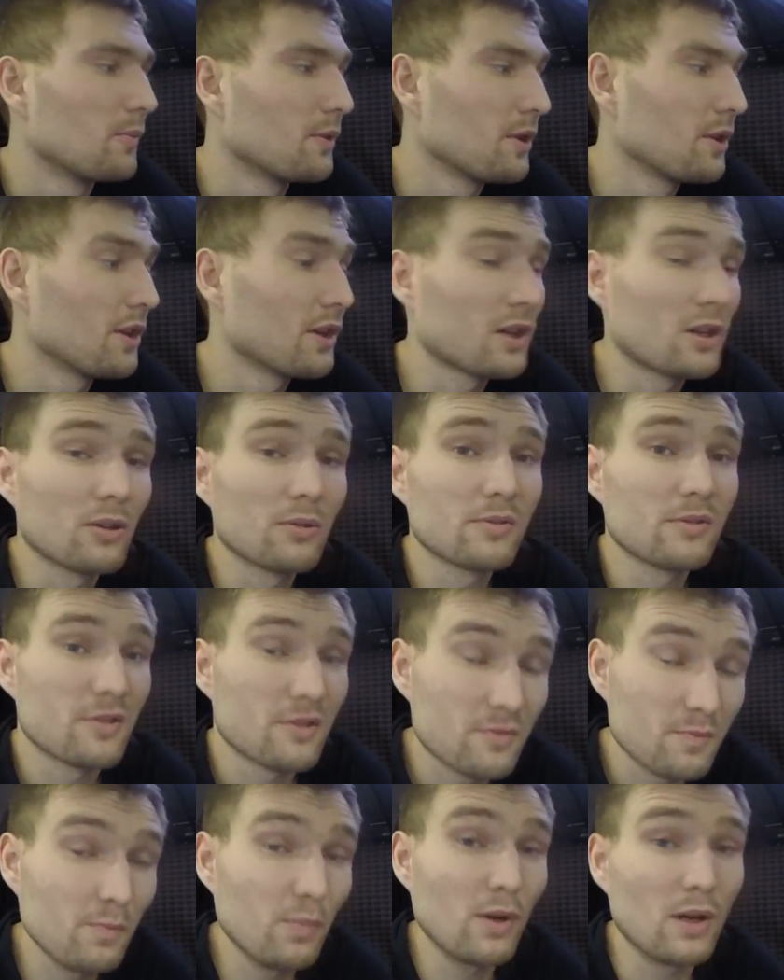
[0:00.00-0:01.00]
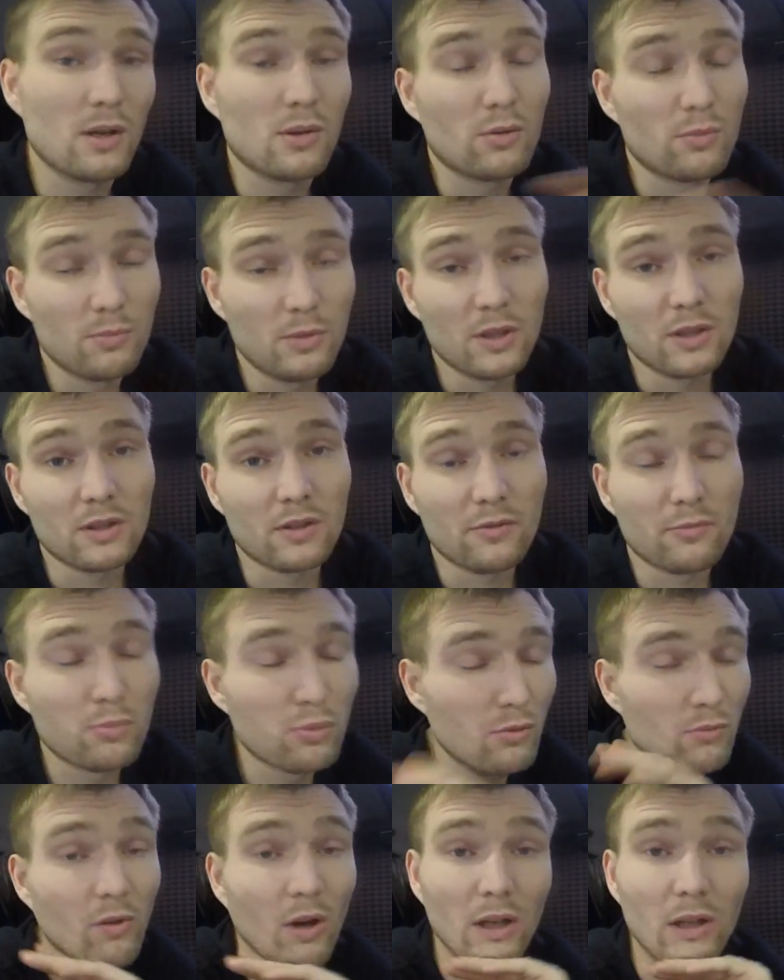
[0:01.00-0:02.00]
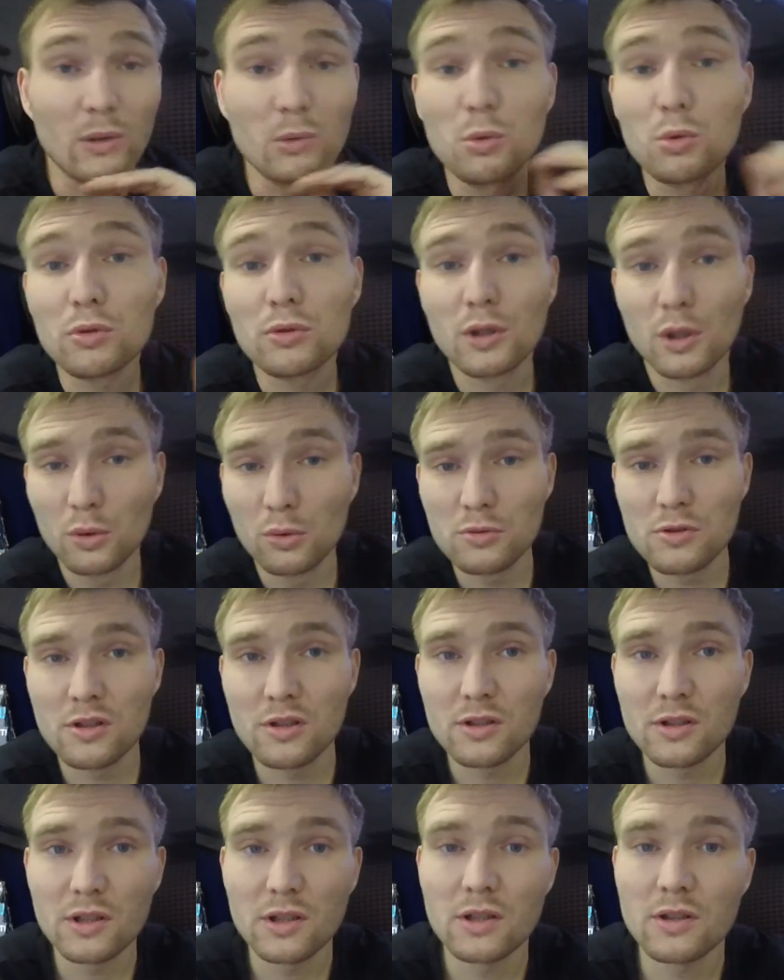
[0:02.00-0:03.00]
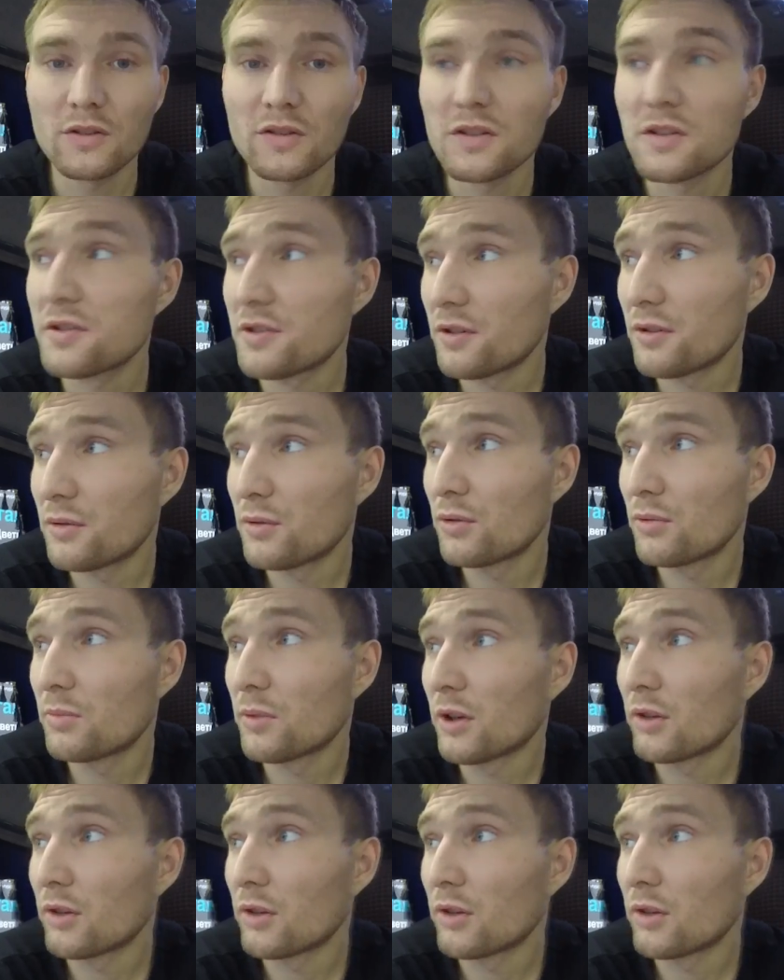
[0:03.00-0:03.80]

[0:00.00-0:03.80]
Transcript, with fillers: Приехал здесь пару метров, буквально крутанулся на соседнюю